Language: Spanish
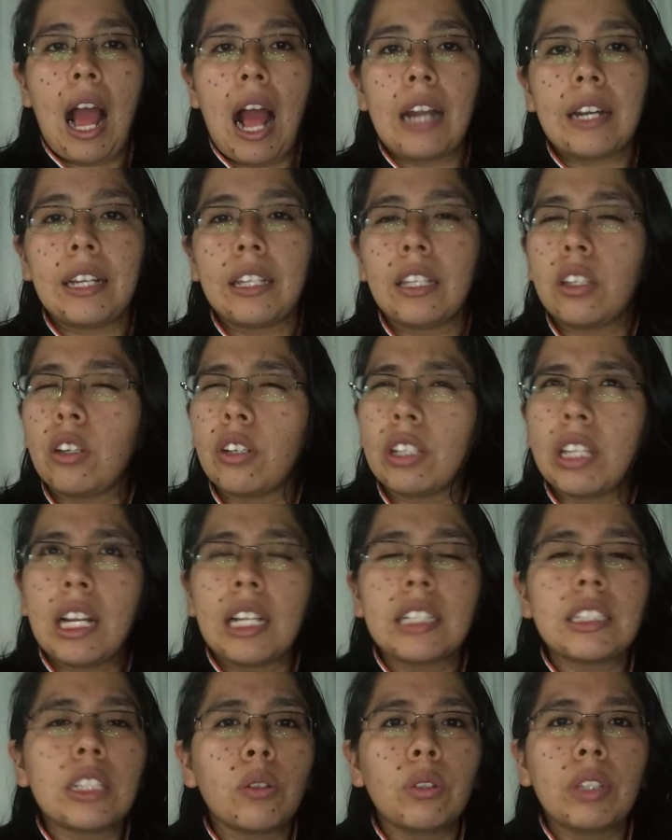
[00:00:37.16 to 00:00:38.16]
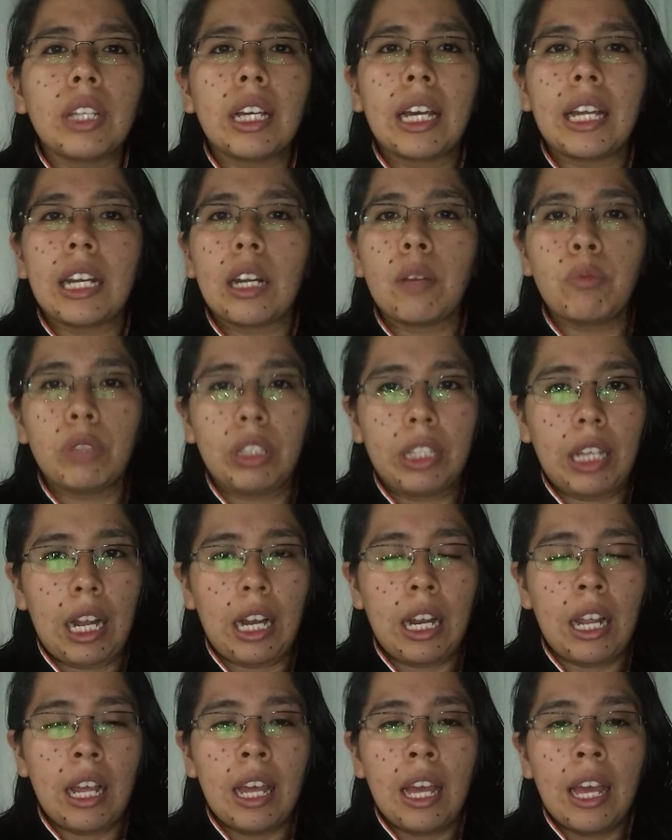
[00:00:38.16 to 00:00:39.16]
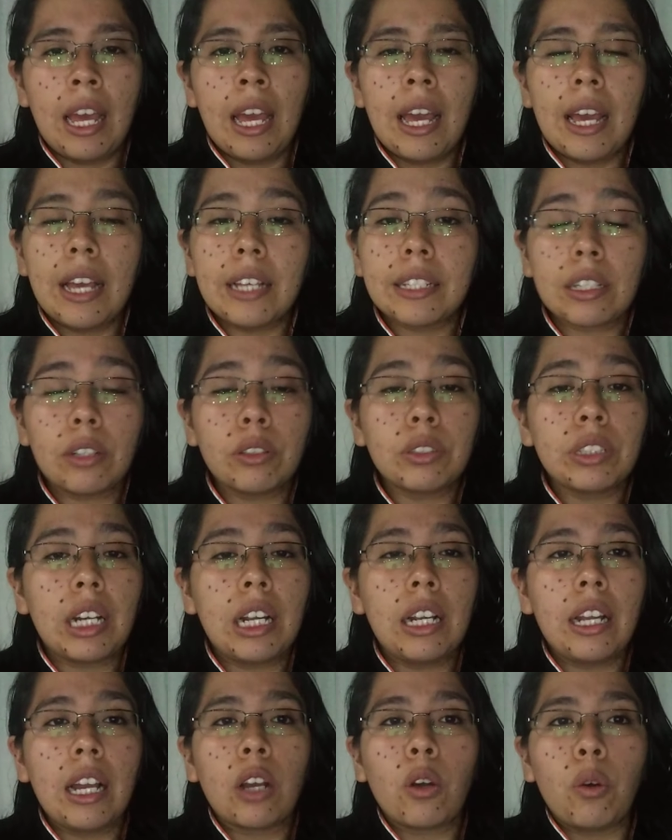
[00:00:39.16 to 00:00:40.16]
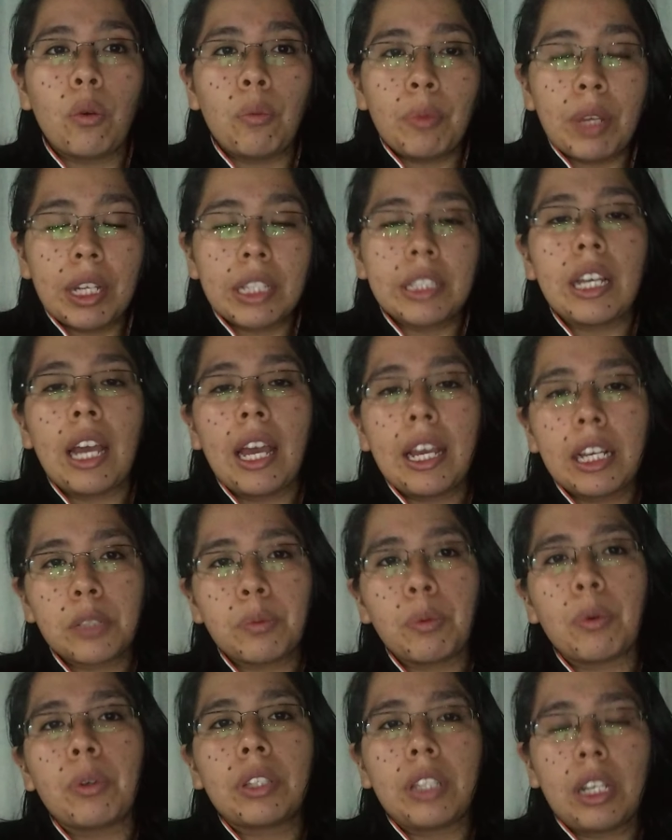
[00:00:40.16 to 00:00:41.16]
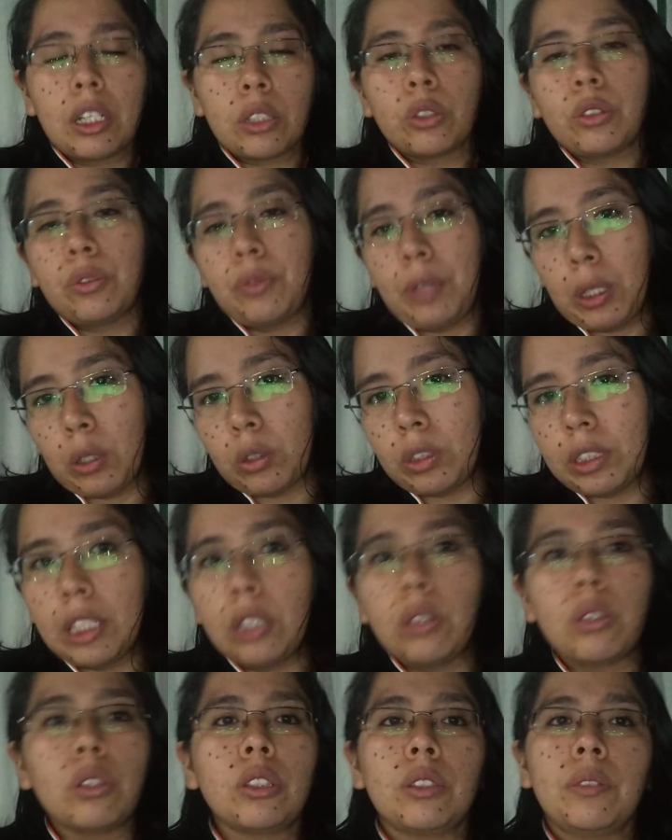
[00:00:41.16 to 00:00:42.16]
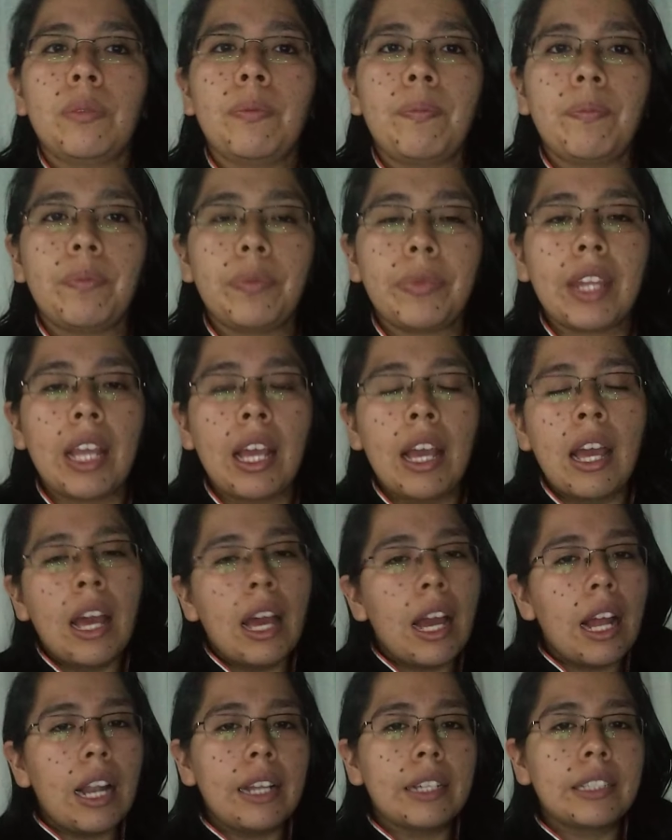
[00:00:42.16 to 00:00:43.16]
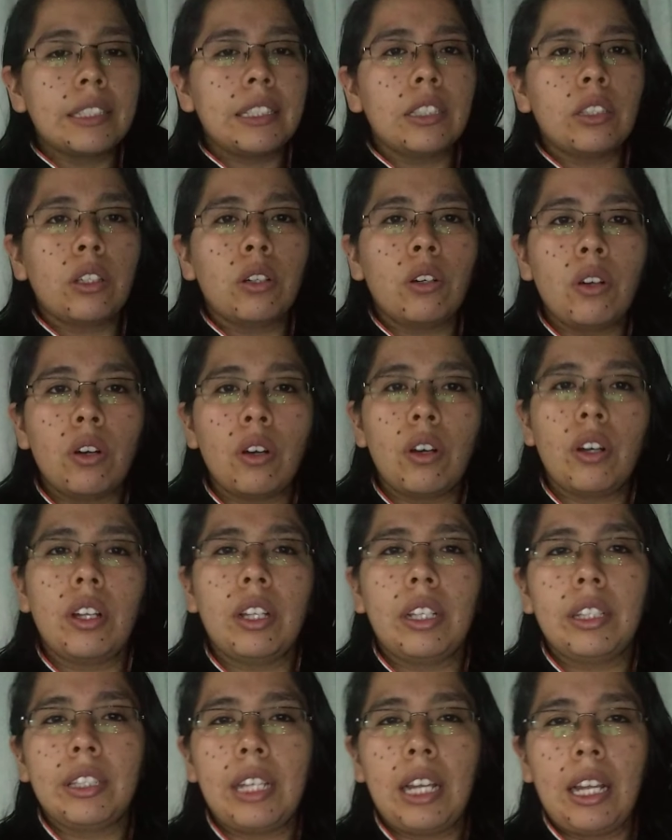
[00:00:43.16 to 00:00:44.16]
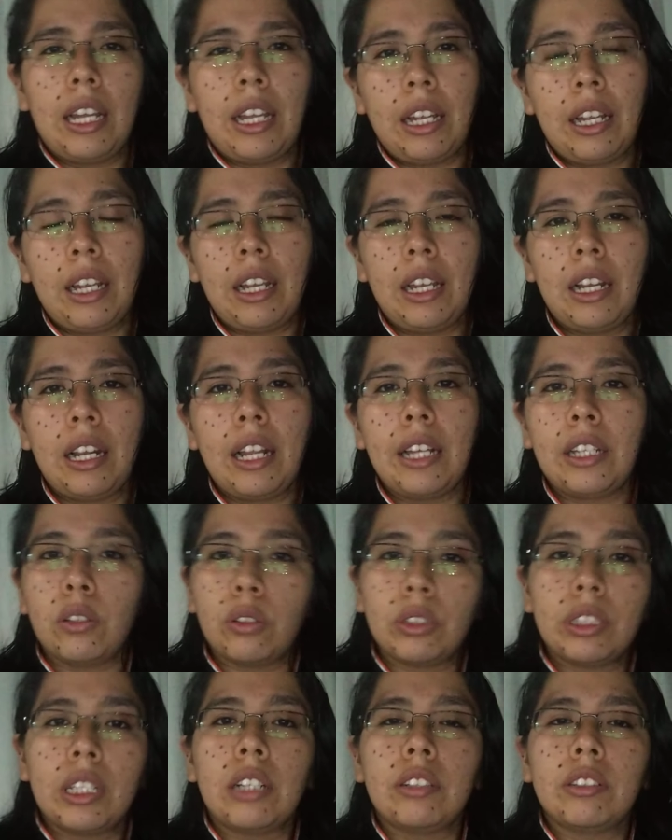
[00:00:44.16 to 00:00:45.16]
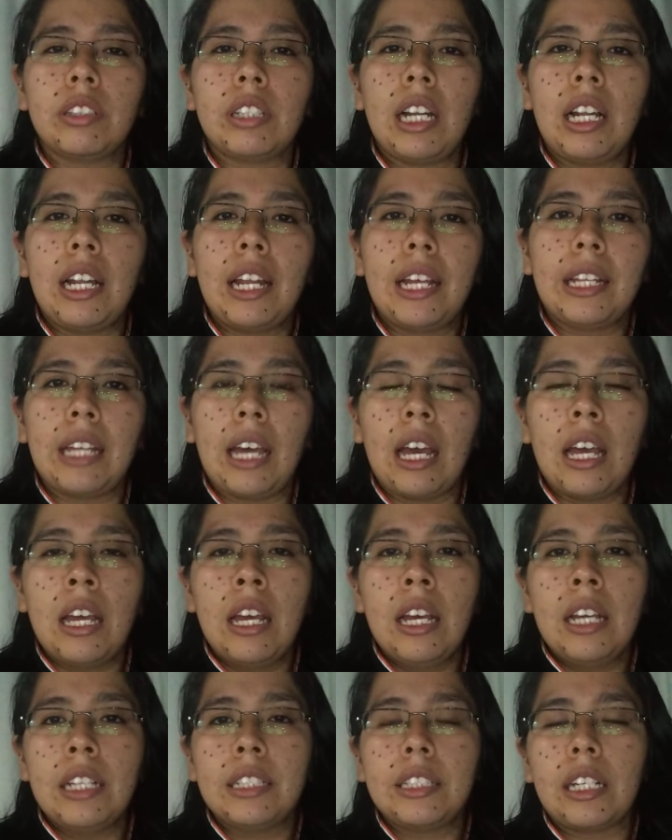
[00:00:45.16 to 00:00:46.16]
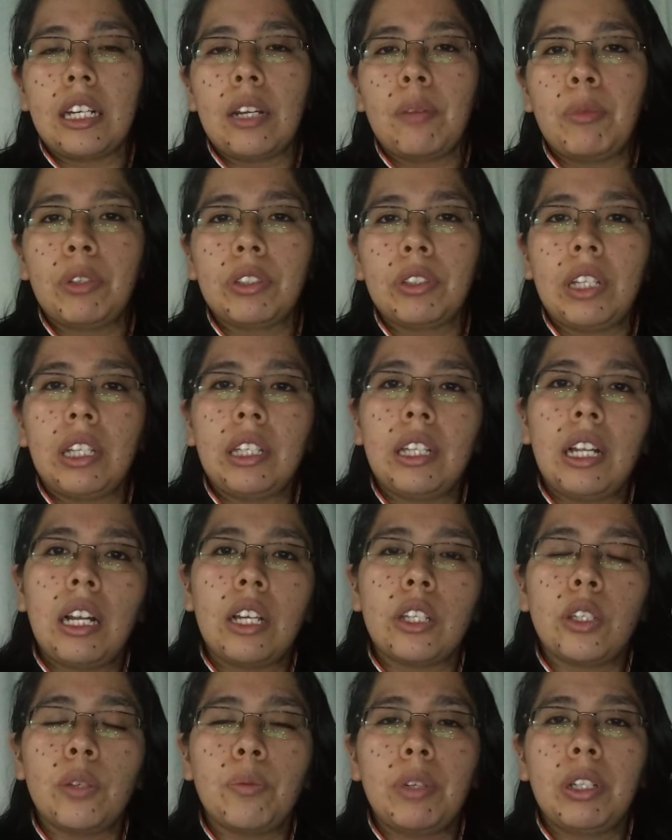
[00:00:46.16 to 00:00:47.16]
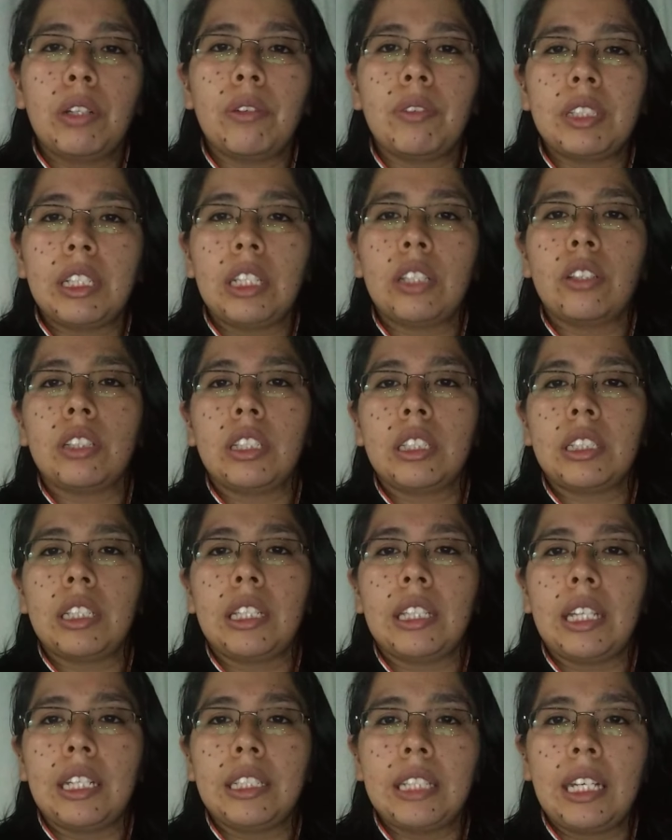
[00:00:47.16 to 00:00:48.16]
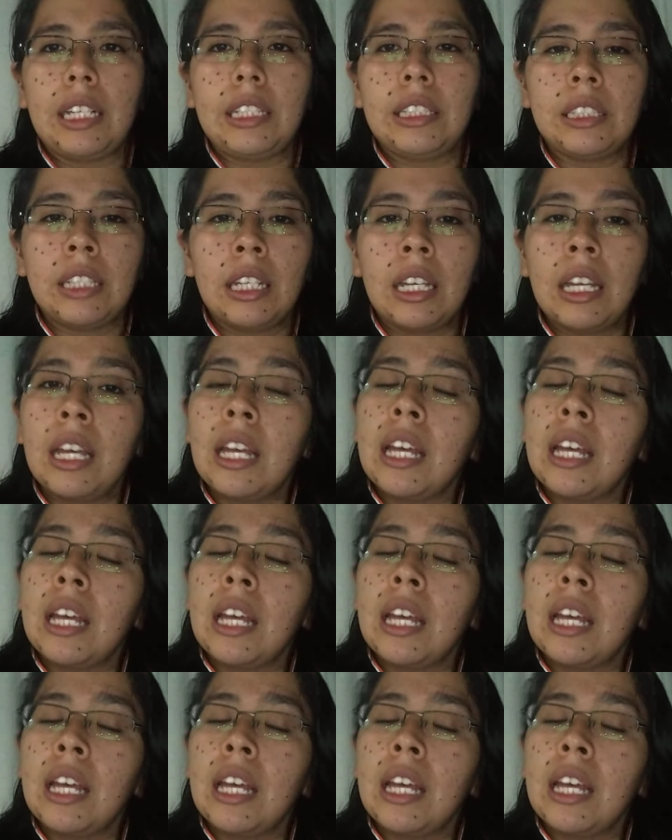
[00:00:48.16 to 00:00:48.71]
Alrededor de la Segunda Guerra Mundial es que Australia comienza a exportar sus vinos tintos. El éxito de la industria australiana se remota en el año 1966